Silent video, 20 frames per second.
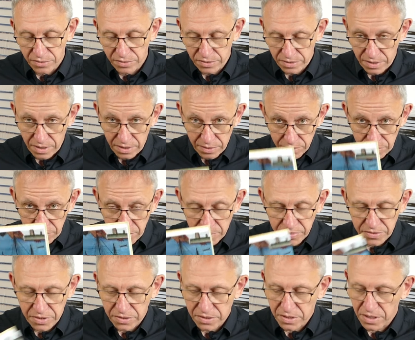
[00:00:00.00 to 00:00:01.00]
istnieją, trzeba
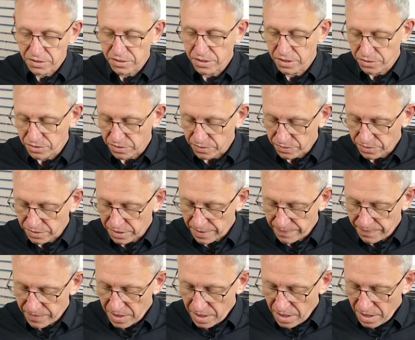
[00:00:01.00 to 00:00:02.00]
przeczytać tę książkę.
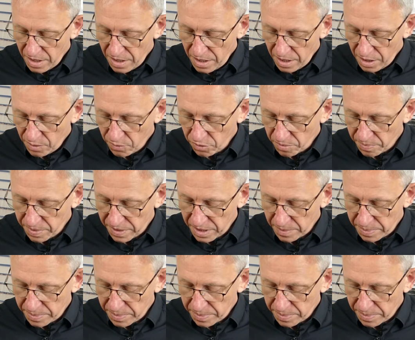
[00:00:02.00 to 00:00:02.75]
Europa na